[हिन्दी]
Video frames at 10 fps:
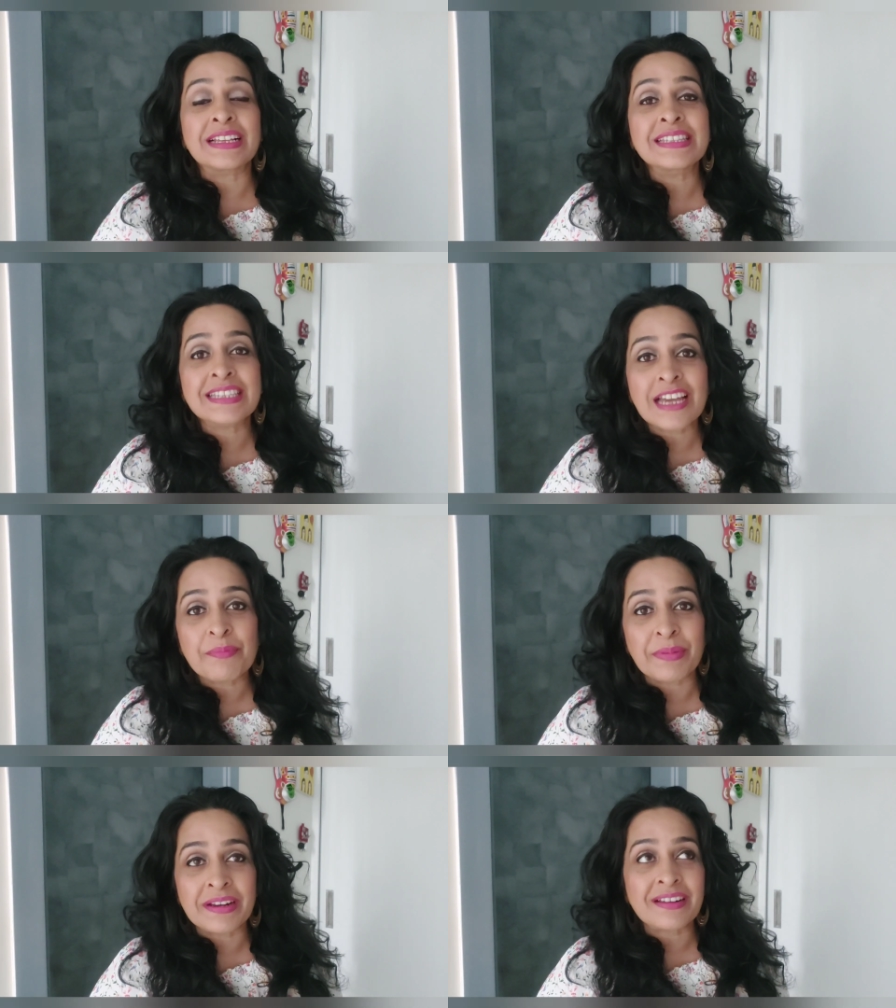इंस्टा
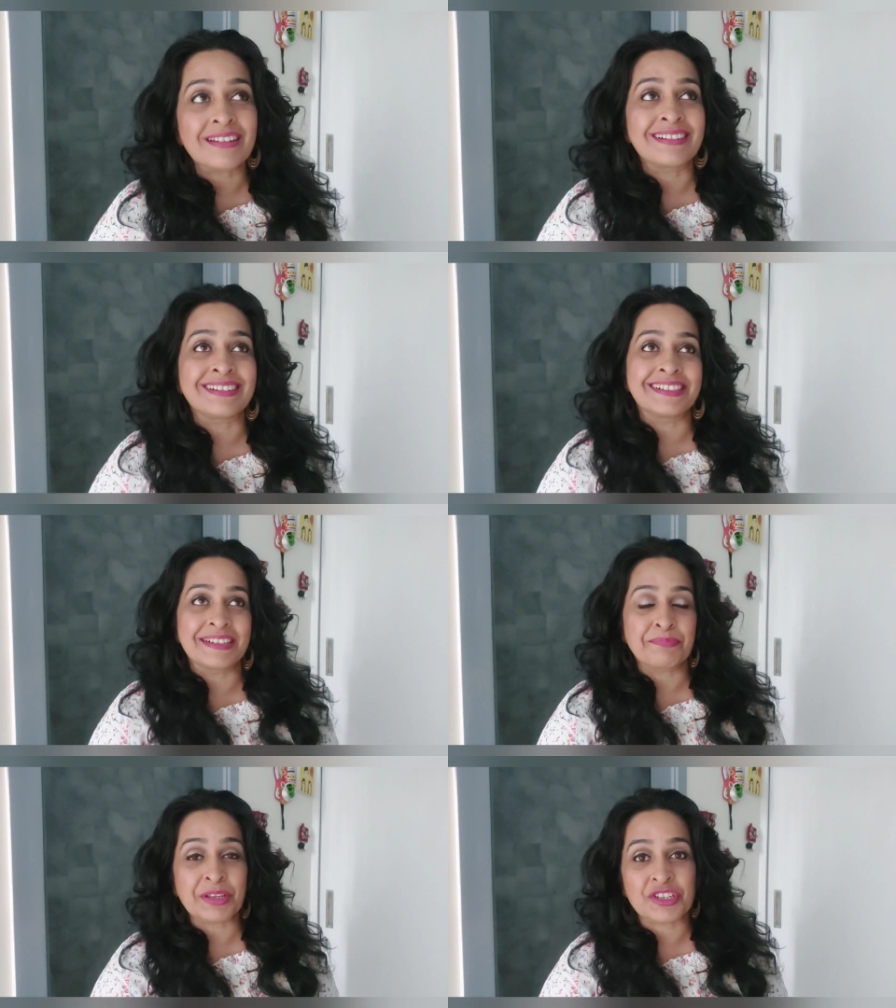पर
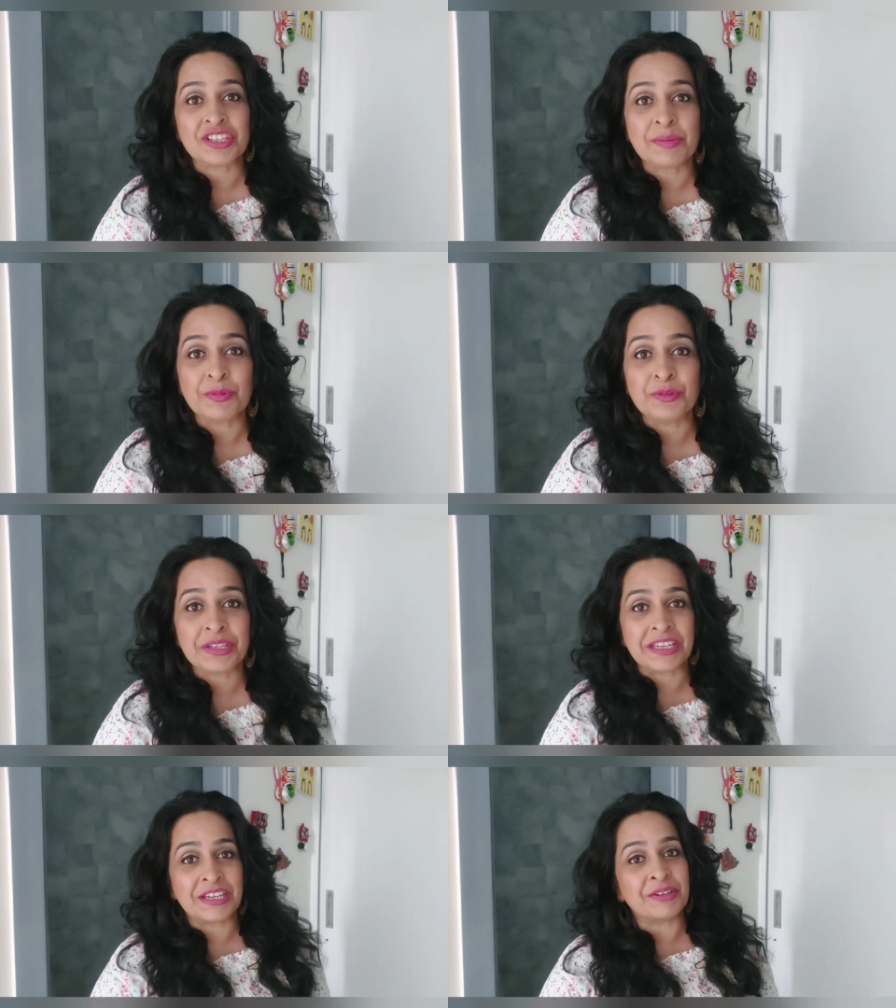पिक्चर्स
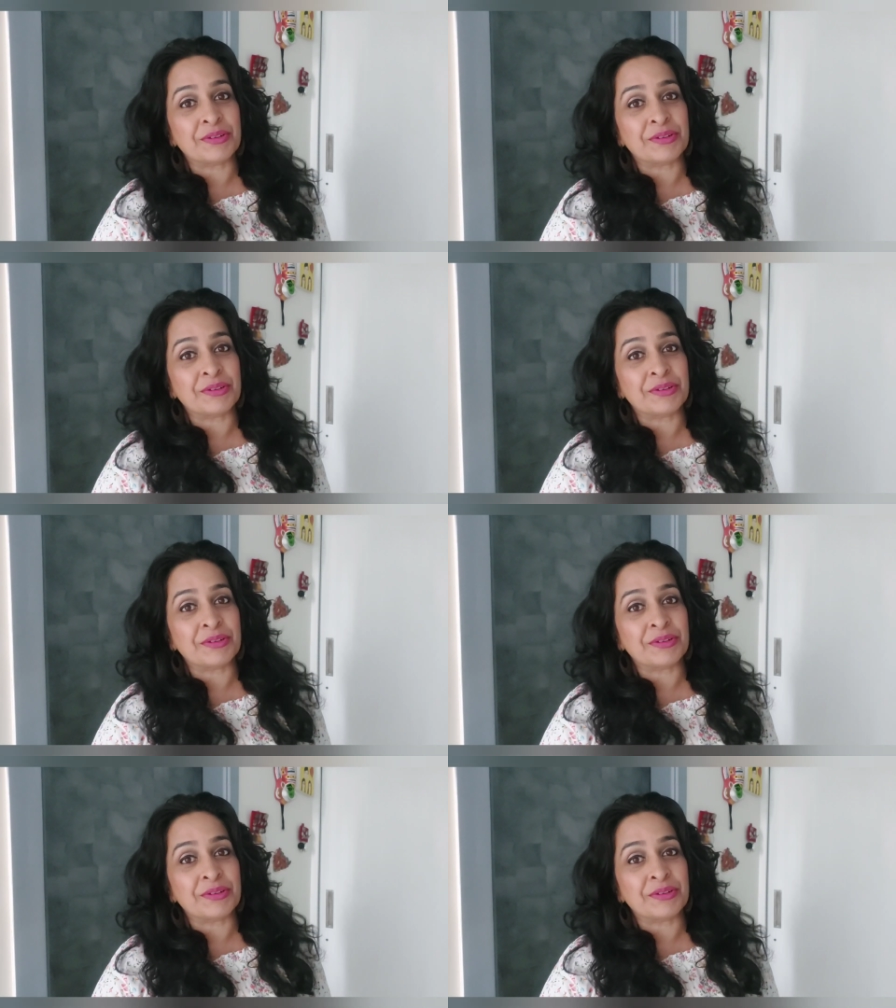अपलोड किए